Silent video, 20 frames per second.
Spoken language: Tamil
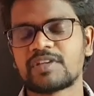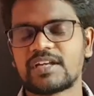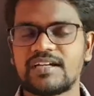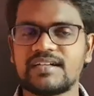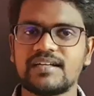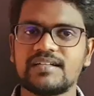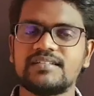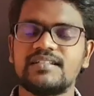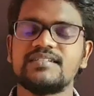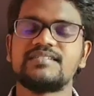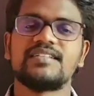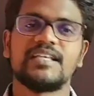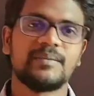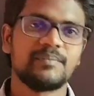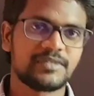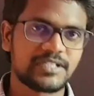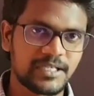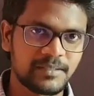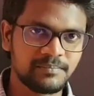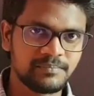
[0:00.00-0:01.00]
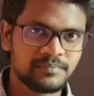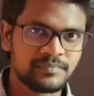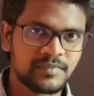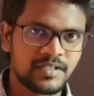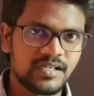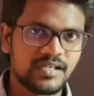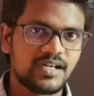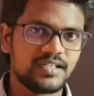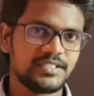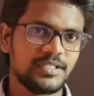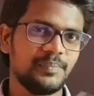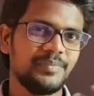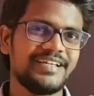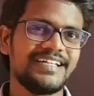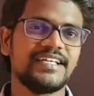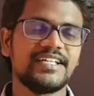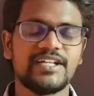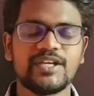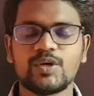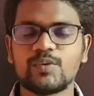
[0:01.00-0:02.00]
அண்ட் அட் த சேம் டைம் அந்த
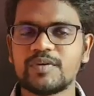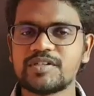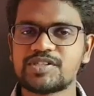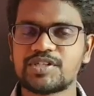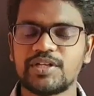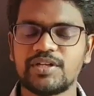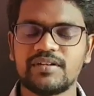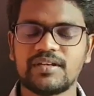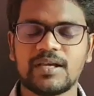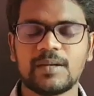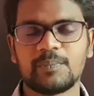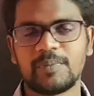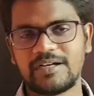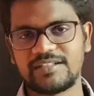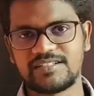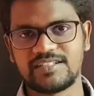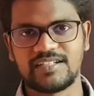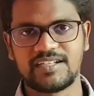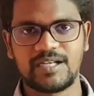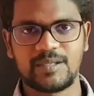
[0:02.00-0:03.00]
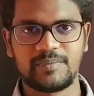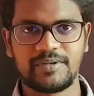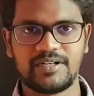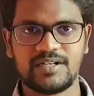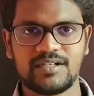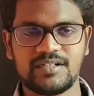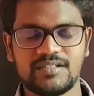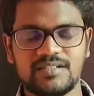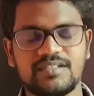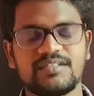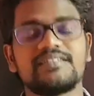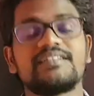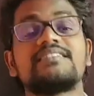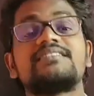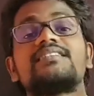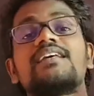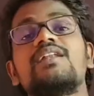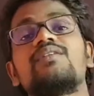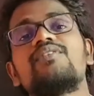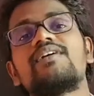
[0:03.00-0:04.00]
மிரர் ஈக்குவேஷனும் நீங்கள் பார்த்துட்டிங்க அப்படின்னா இந்த
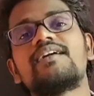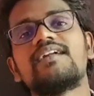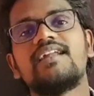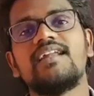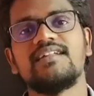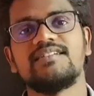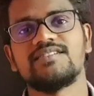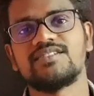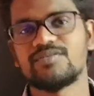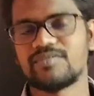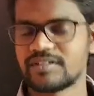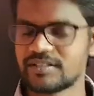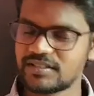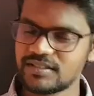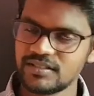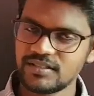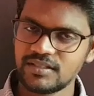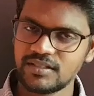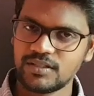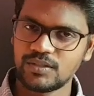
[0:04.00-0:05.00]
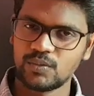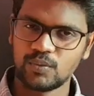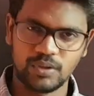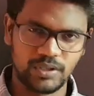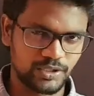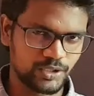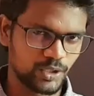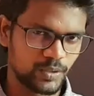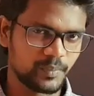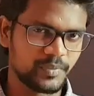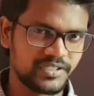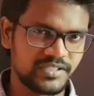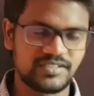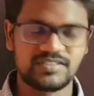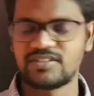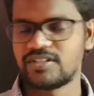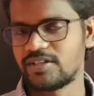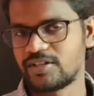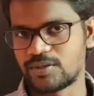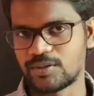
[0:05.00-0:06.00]
சில்வர்டு லென்ஸ் வந்து உங்களுக்கு ரொம்ப
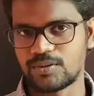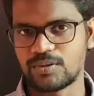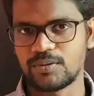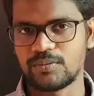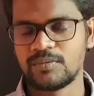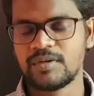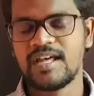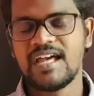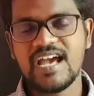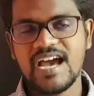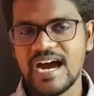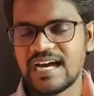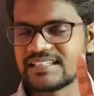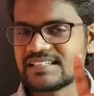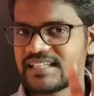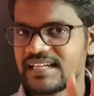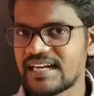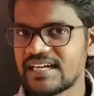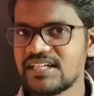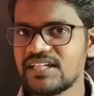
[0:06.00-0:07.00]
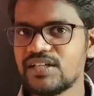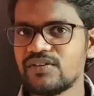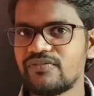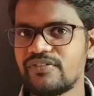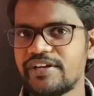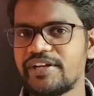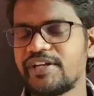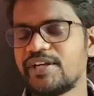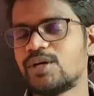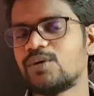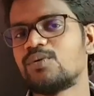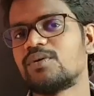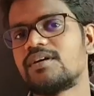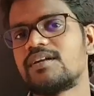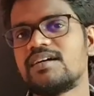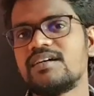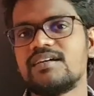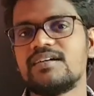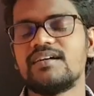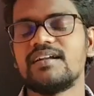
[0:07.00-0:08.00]
ஈஸியாக இருக்கும் அந்த ரெண்டு வீடியோவோட
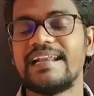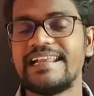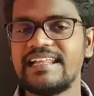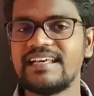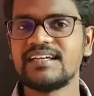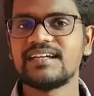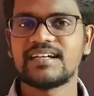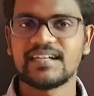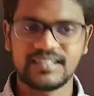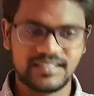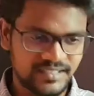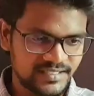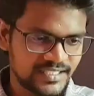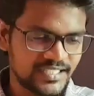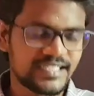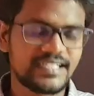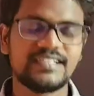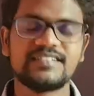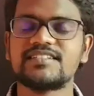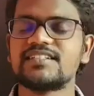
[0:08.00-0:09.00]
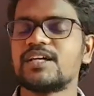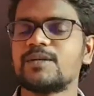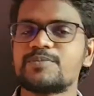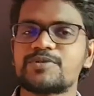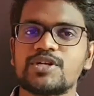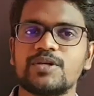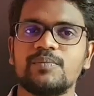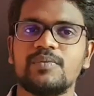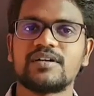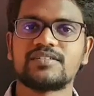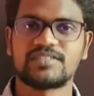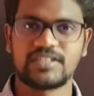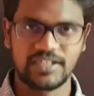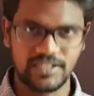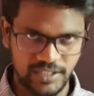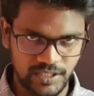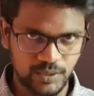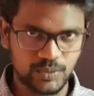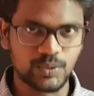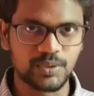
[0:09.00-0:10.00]
லிங்க்கை இந்த டிஸ்கிரிப்ஷன் பாக்ஸில்
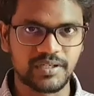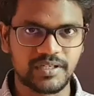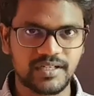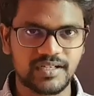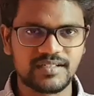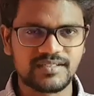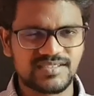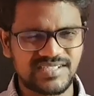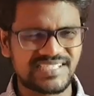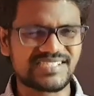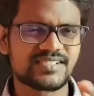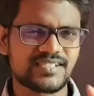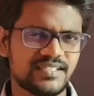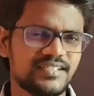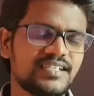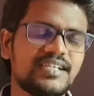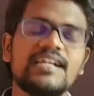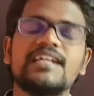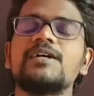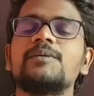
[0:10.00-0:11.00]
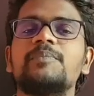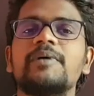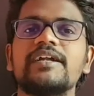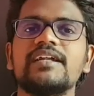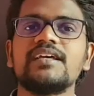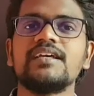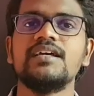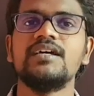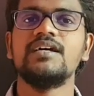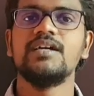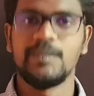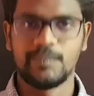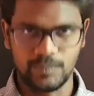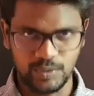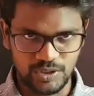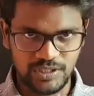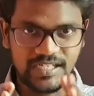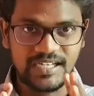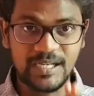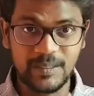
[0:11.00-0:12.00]
நான் கொடுக்குறேன் ஜஸ்ட் அதை கிளிக் பண்ணி
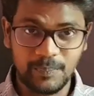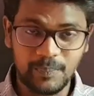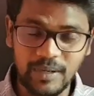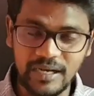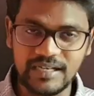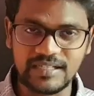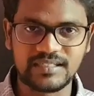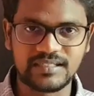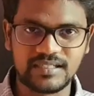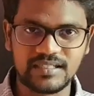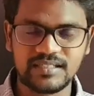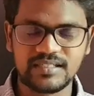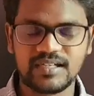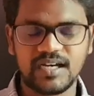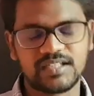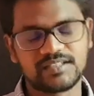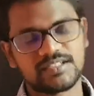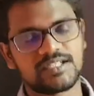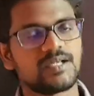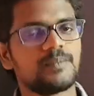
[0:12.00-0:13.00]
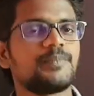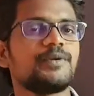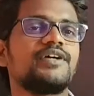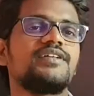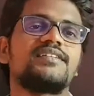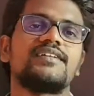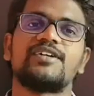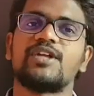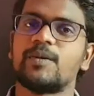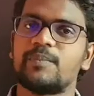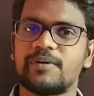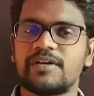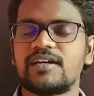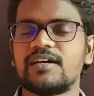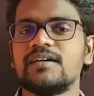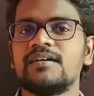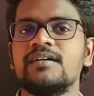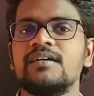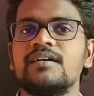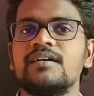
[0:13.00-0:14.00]
முதல்ல பாருங்கள் அதுக்கப்புறம் இந்த டாப்பிக்கை